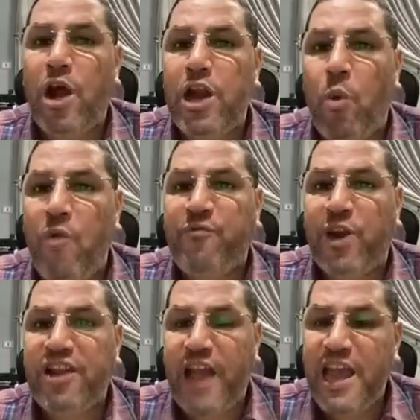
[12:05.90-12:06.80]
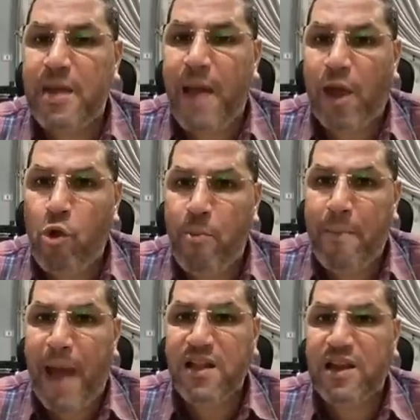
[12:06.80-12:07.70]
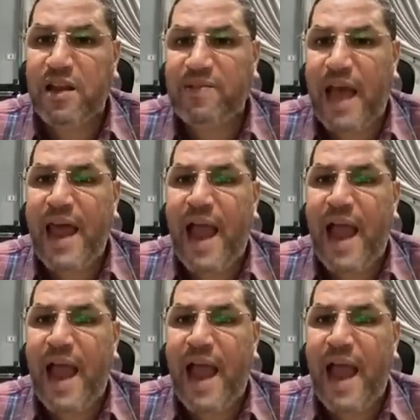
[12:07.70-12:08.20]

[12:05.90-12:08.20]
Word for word: لو وفرت اي معلومه ابعت لي رساله